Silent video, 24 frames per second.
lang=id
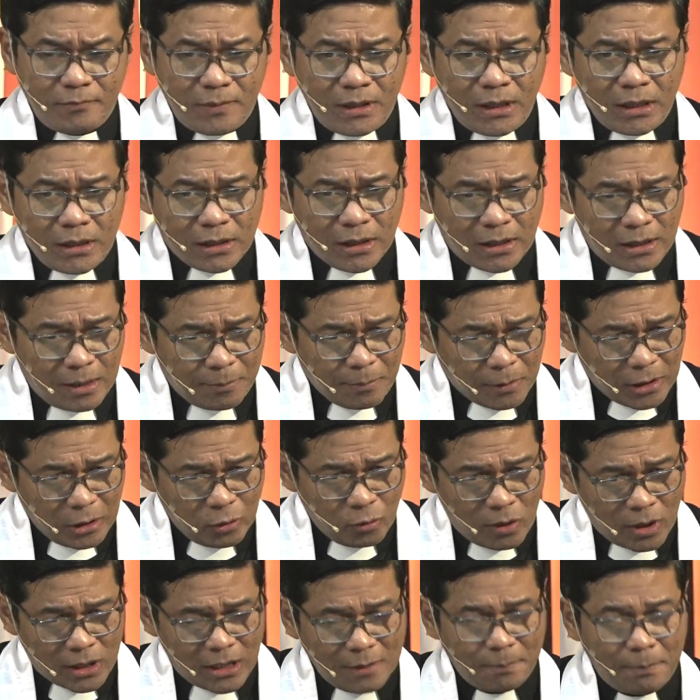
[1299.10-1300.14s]
dalam
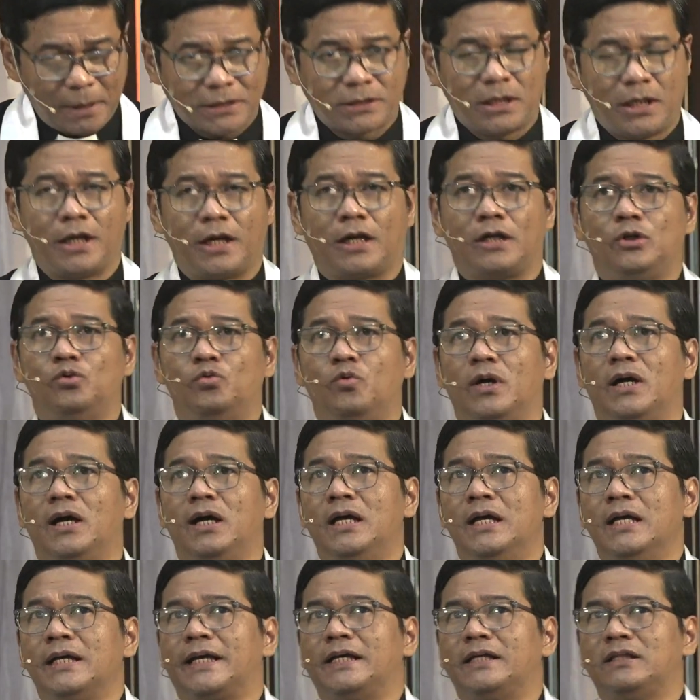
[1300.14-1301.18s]
keluaran pasal yang kedua,
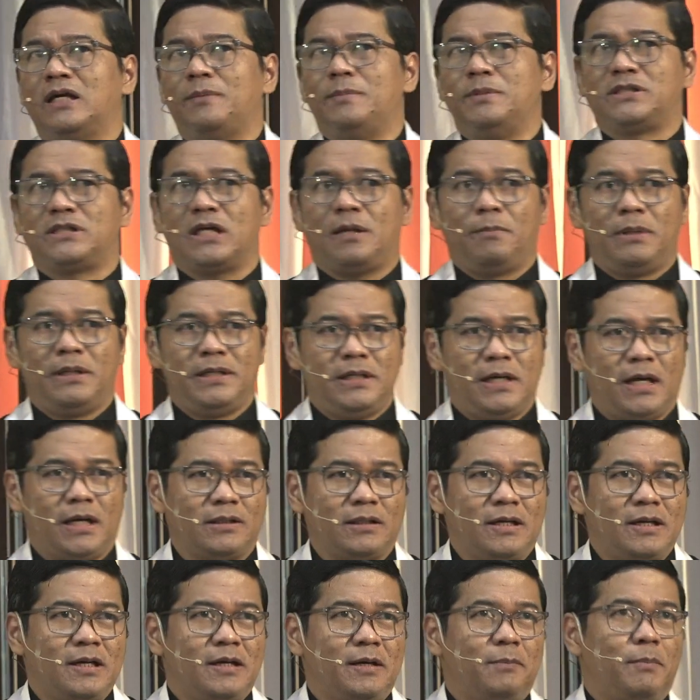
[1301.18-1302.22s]
kita bisa
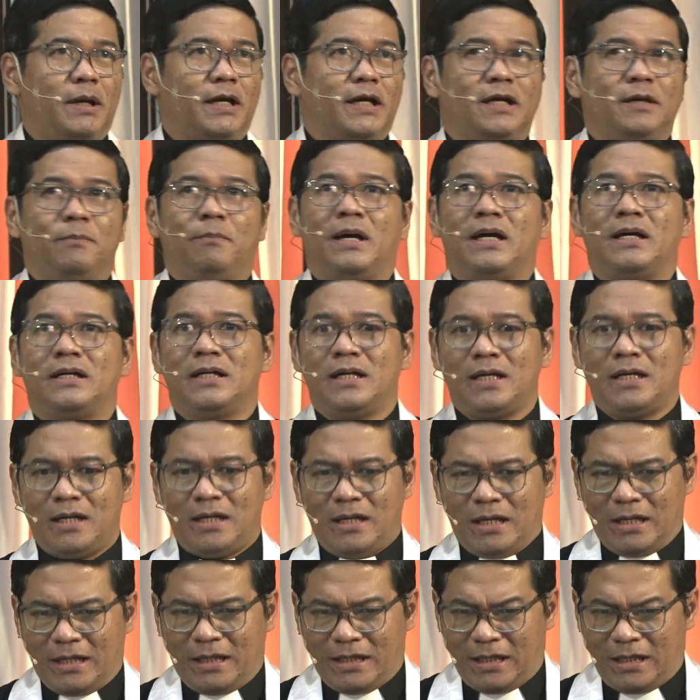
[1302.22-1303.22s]
melihat bagaimana